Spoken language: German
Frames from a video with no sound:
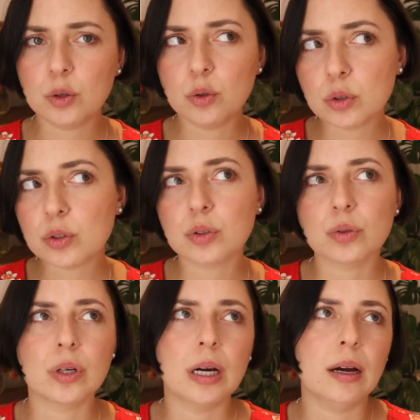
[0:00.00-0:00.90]
nutzt
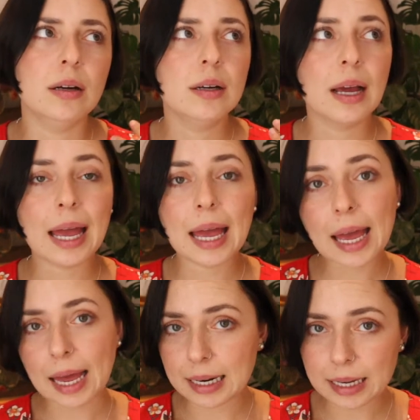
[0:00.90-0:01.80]
oder
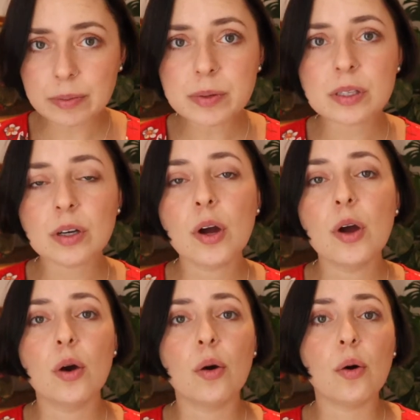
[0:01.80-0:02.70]
erlebst
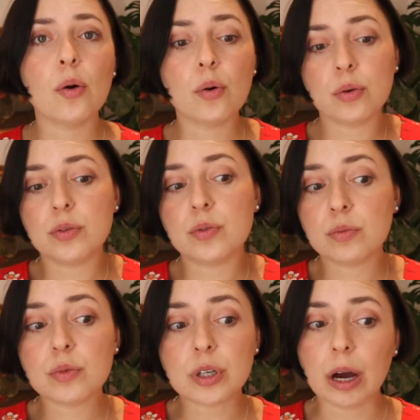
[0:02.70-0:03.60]
und
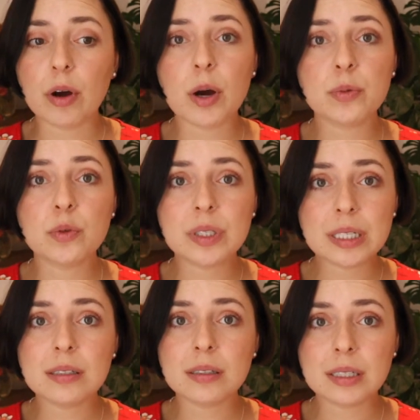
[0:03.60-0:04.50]
schaue, ob du
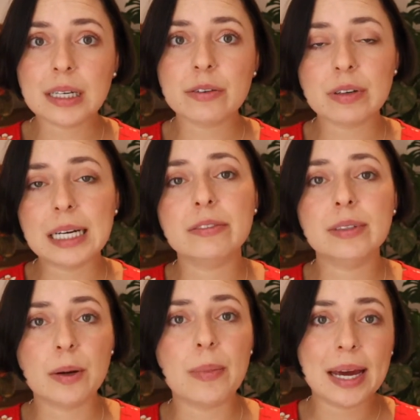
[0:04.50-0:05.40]
diese Dinge vielleicht
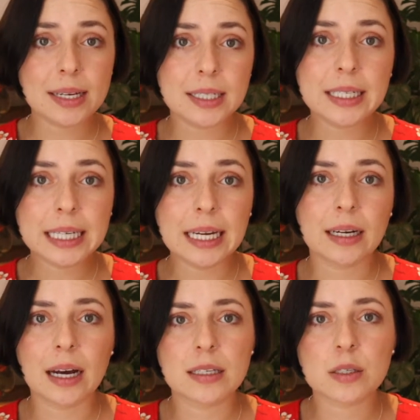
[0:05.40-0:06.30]
wieder mehr integrieren
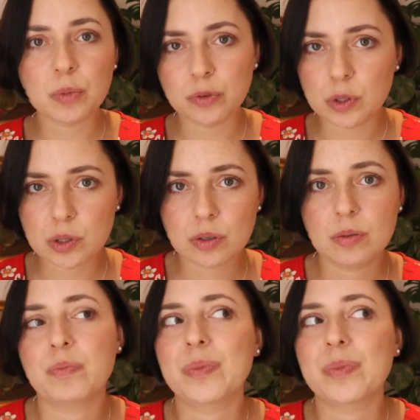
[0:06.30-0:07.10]
kannst, bewusst.